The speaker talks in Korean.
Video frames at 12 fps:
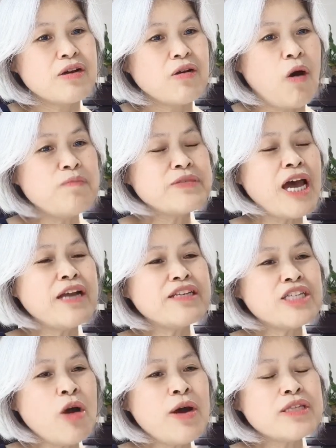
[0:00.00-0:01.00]

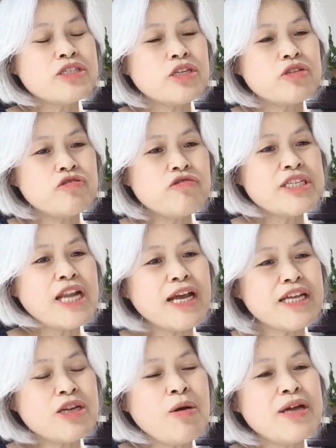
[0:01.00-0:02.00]
검찰은 청하,
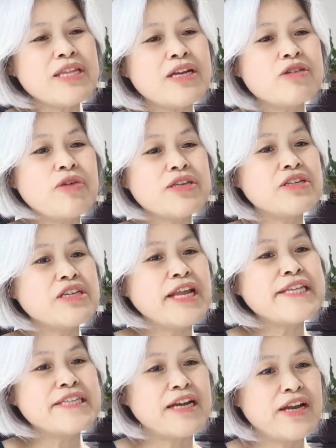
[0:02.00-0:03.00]
충실하게 청와대를 위해서
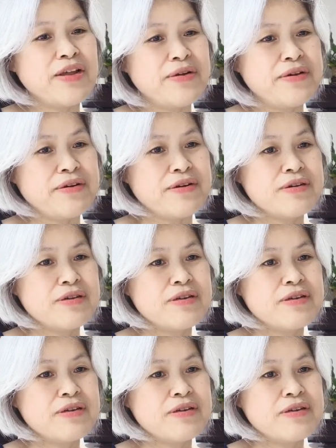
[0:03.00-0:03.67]
일했잖아요.